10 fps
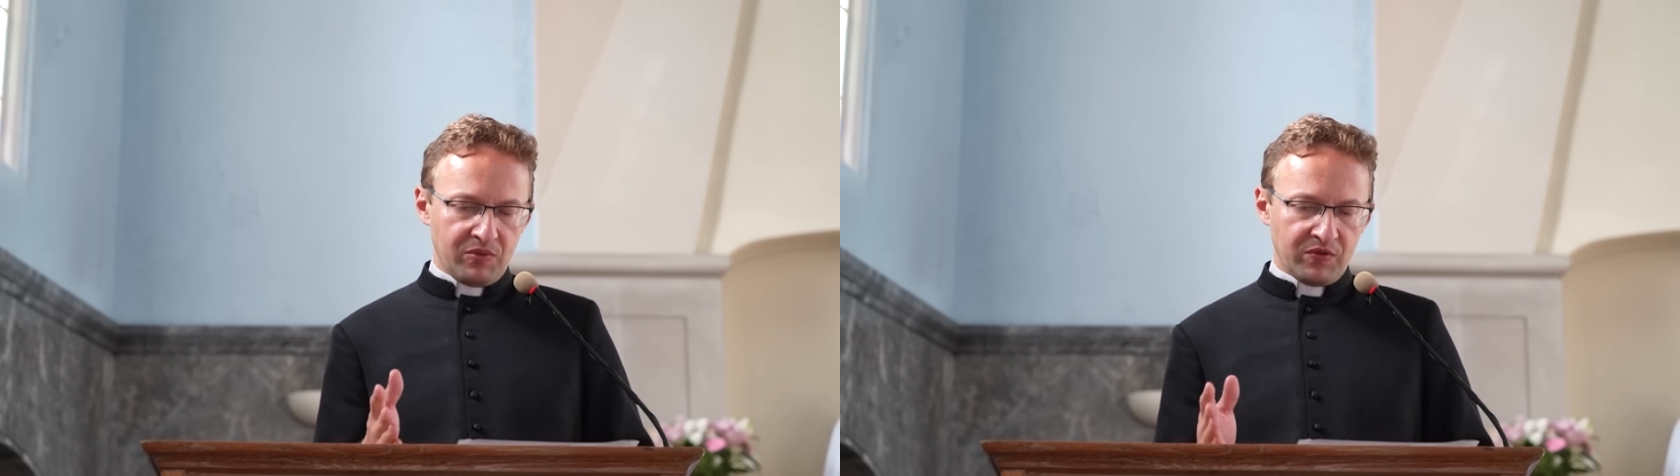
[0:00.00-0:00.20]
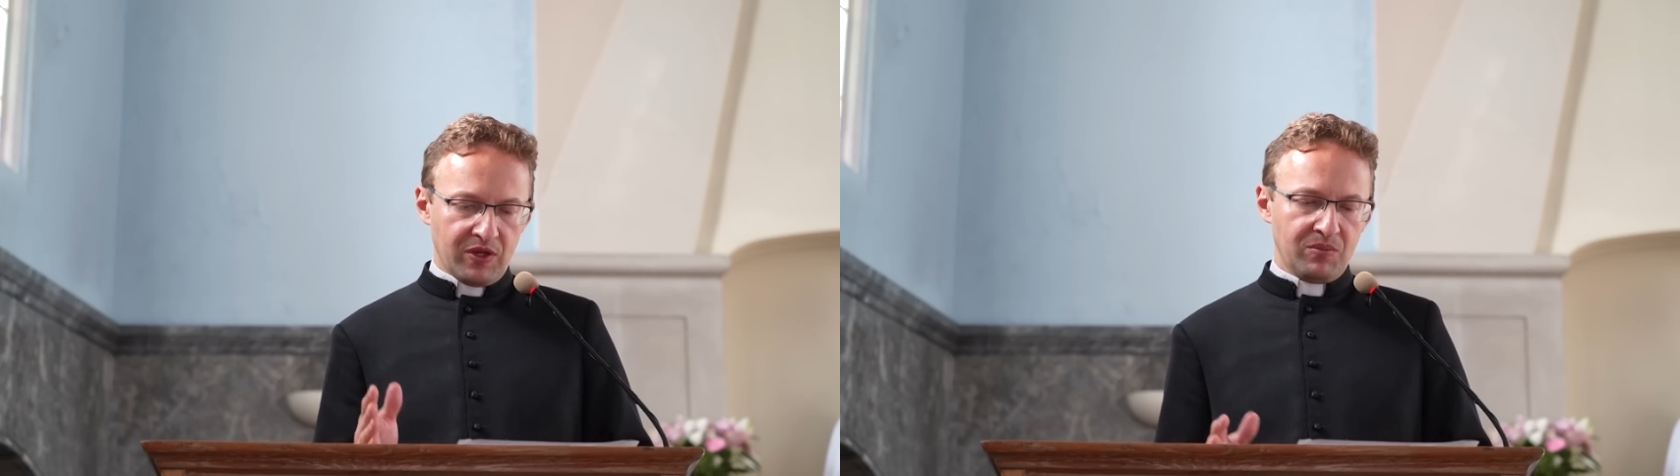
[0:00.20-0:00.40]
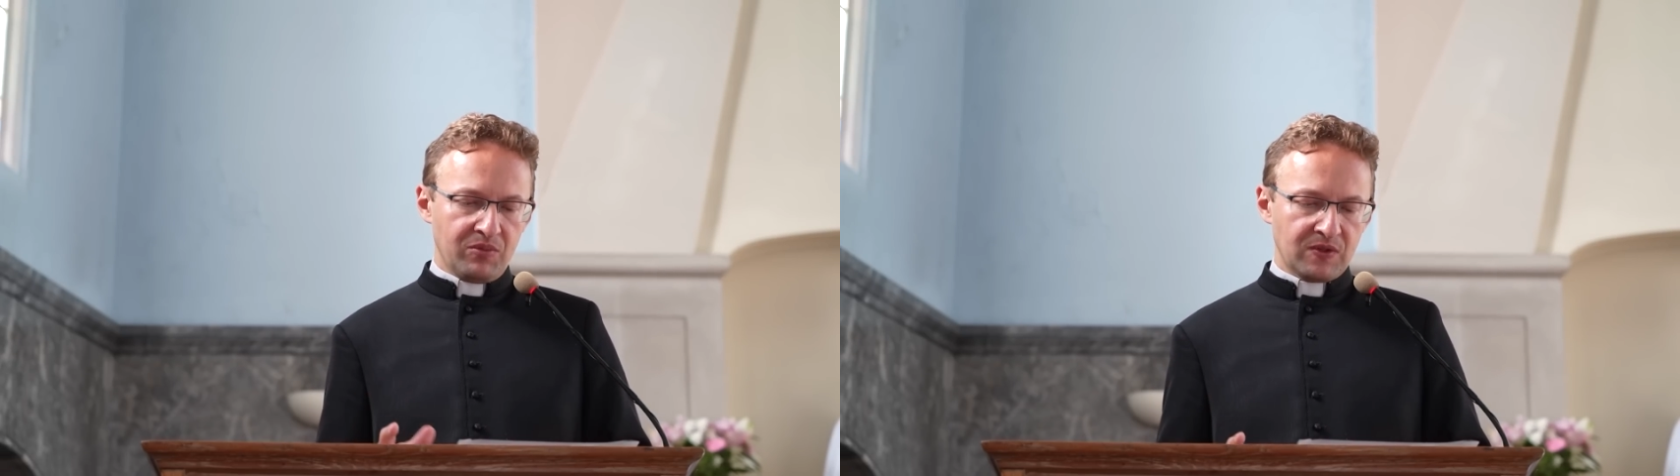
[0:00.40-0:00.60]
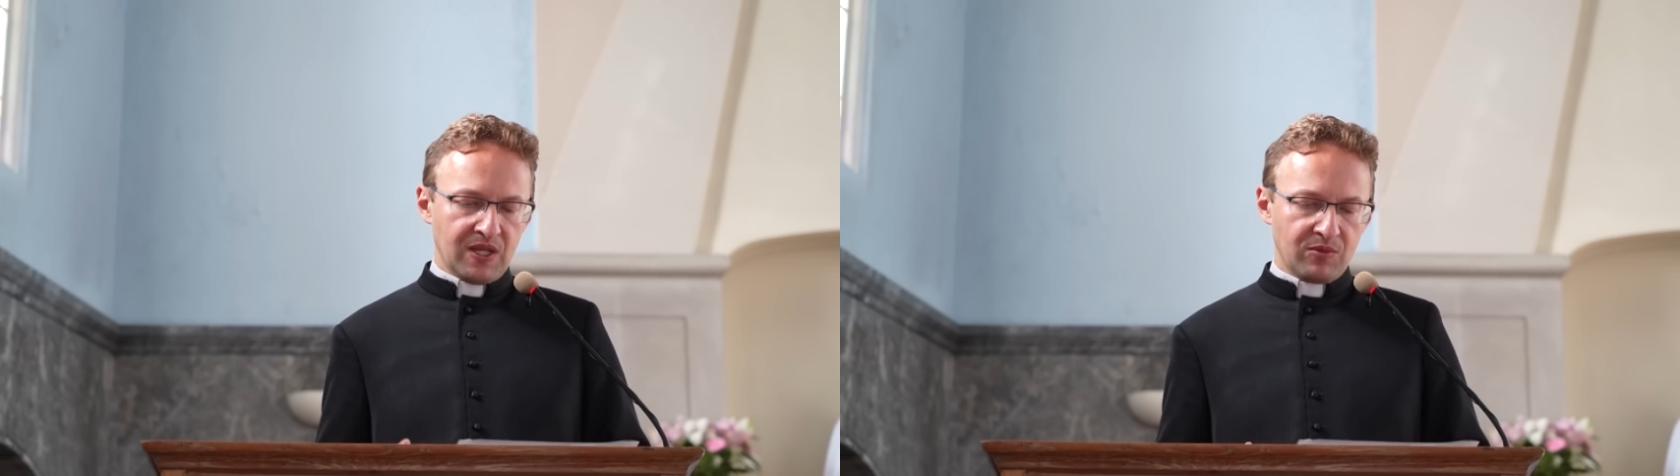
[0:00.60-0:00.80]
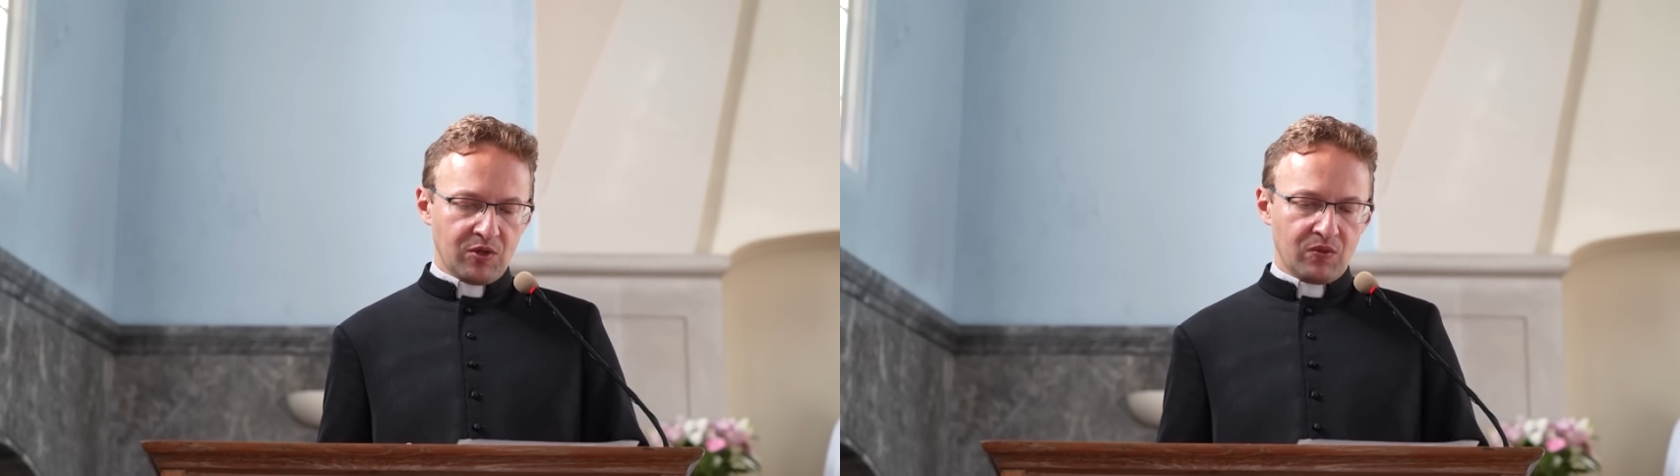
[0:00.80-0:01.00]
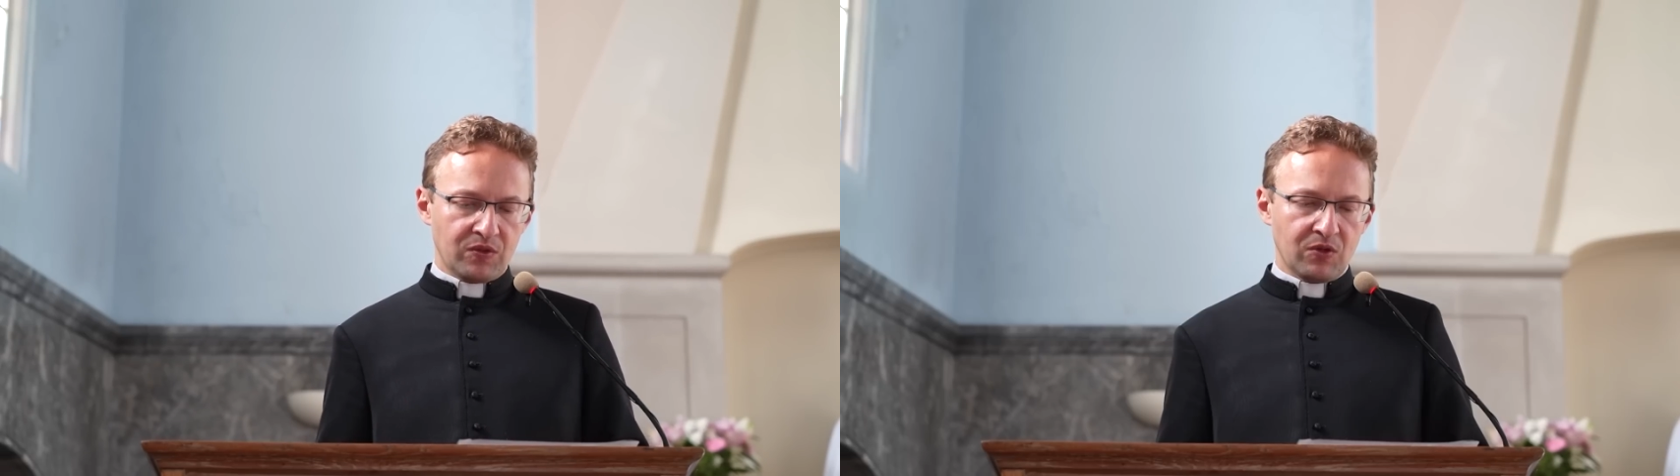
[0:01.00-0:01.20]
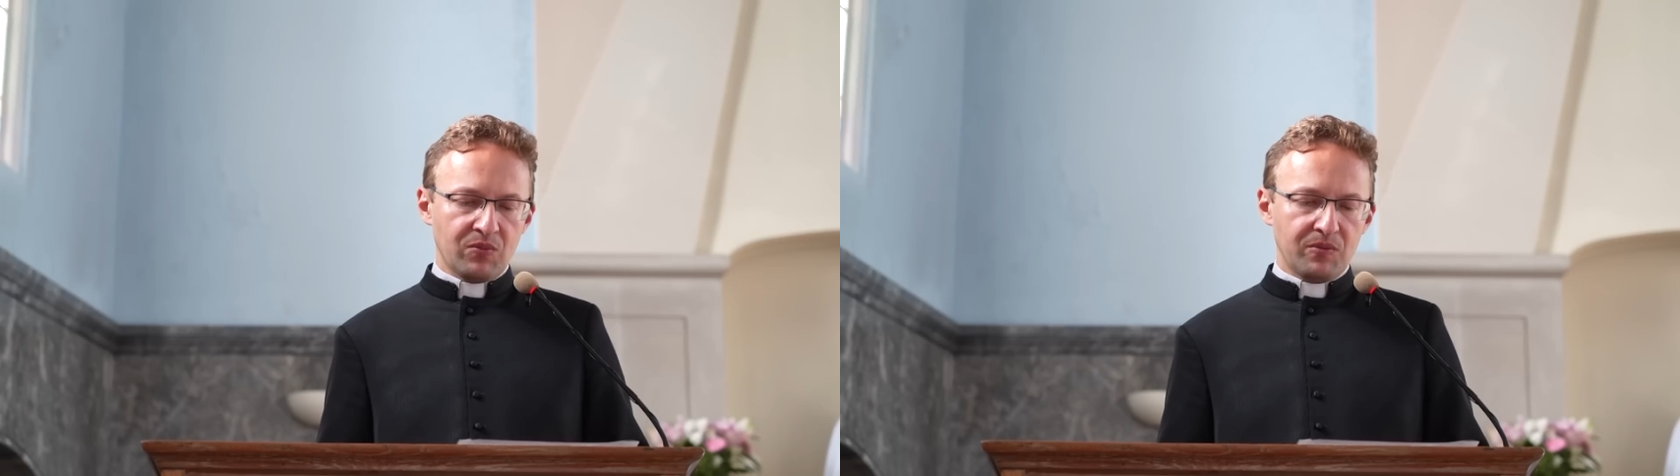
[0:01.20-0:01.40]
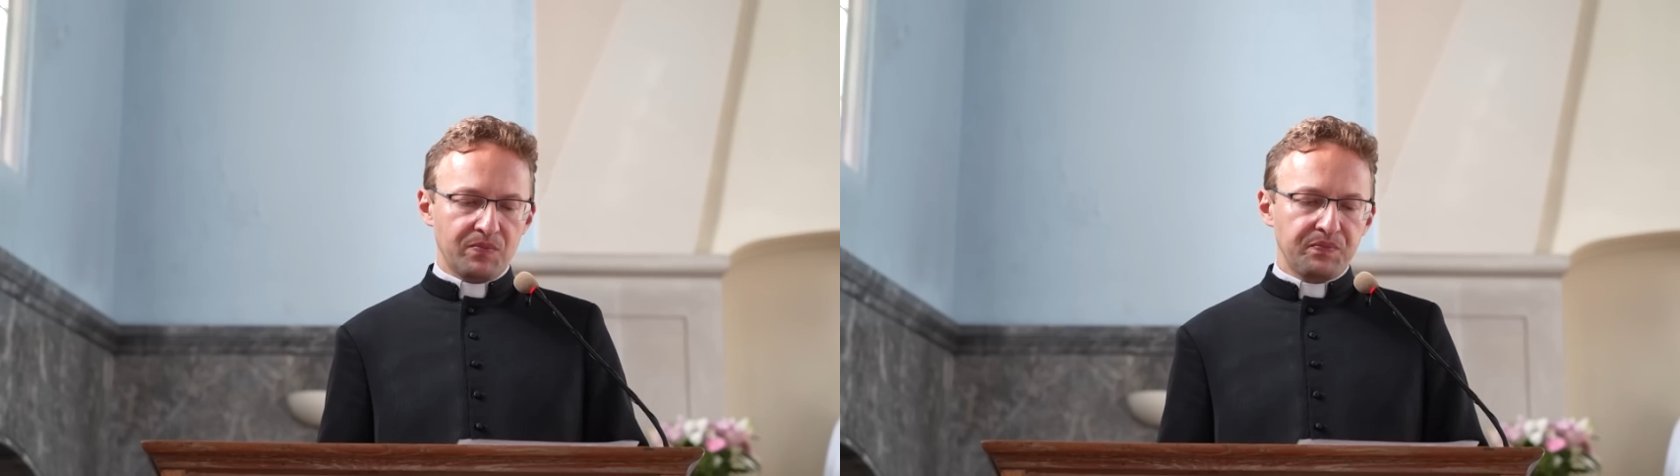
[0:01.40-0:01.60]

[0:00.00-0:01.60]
bo wiem, bo znam tę osobę,